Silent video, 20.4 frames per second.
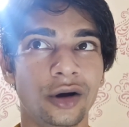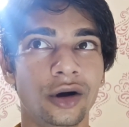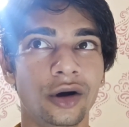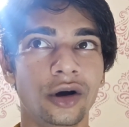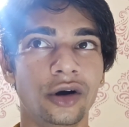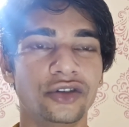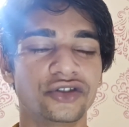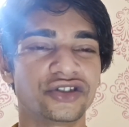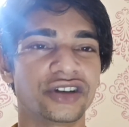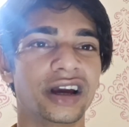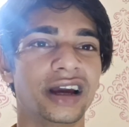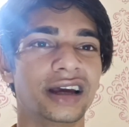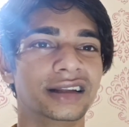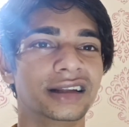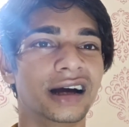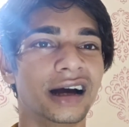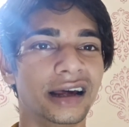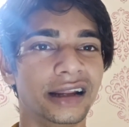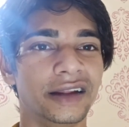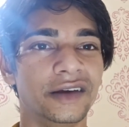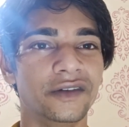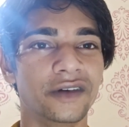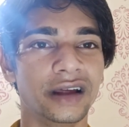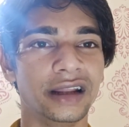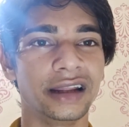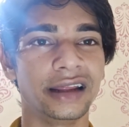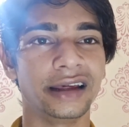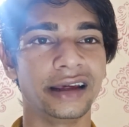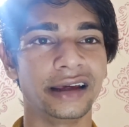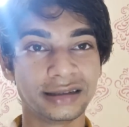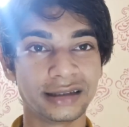और शायद आने
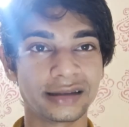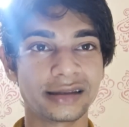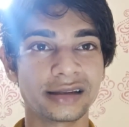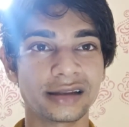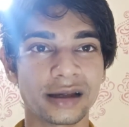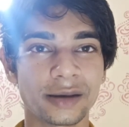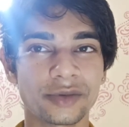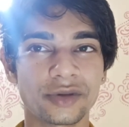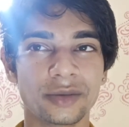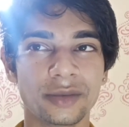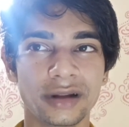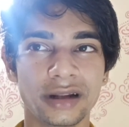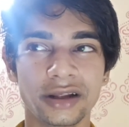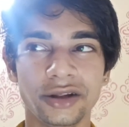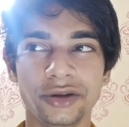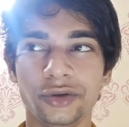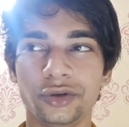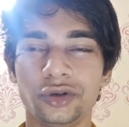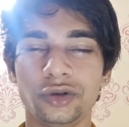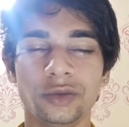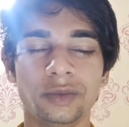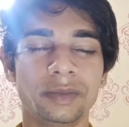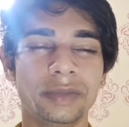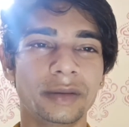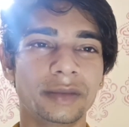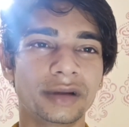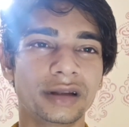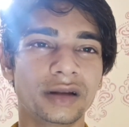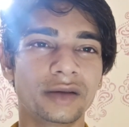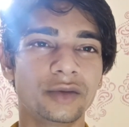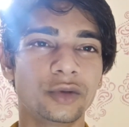वाले हैं जिस हिसाब से मैंने यूट्यूब पर
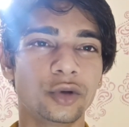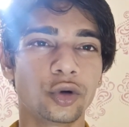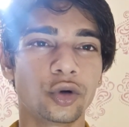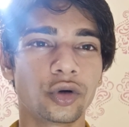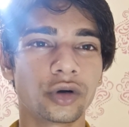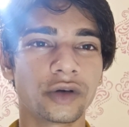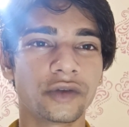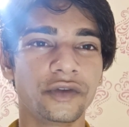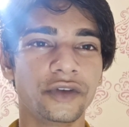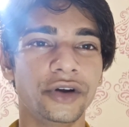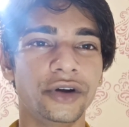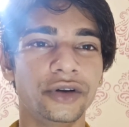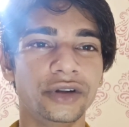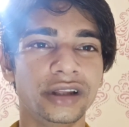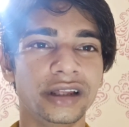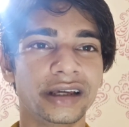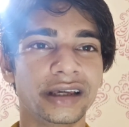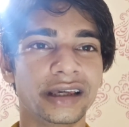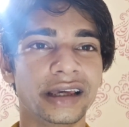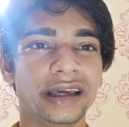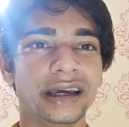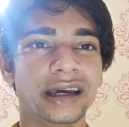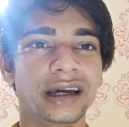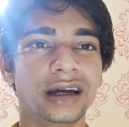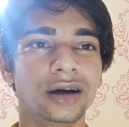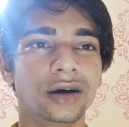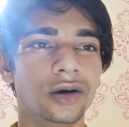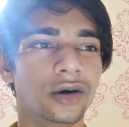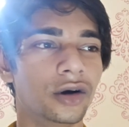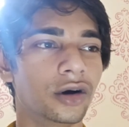मतलब लोगों की वीडियो देखी है